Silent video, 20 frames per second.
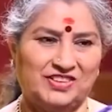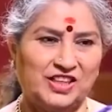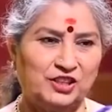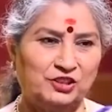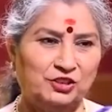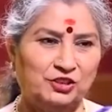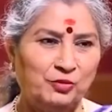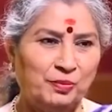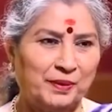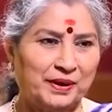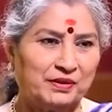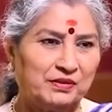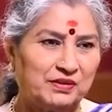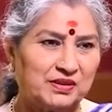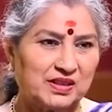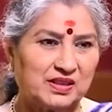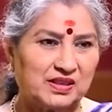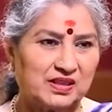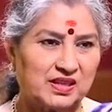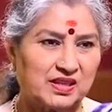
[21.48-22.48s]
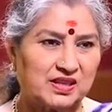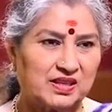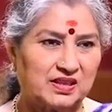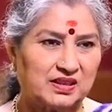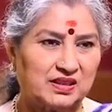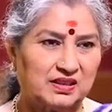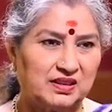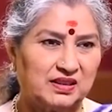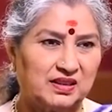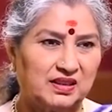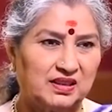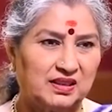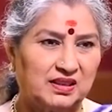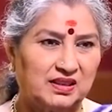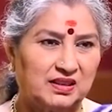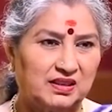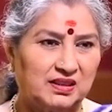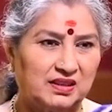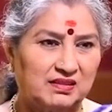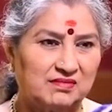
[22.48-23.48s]
ఎల్లుల్లిపై కూడా తినడు ఆయన
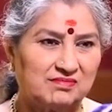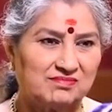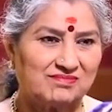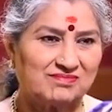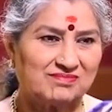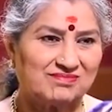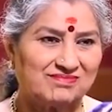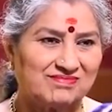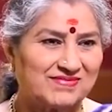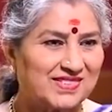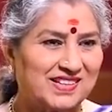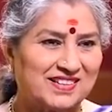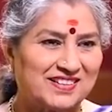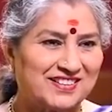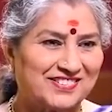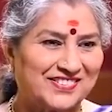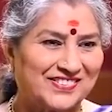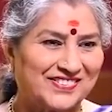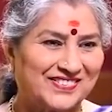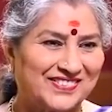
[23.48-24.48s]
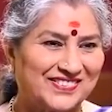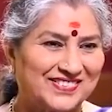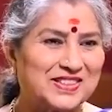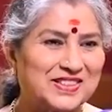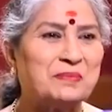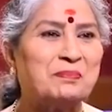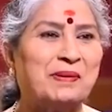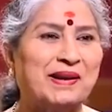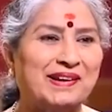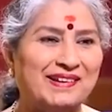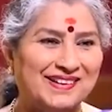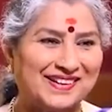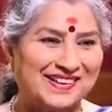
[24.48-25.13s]
తినరు చెప్పాగా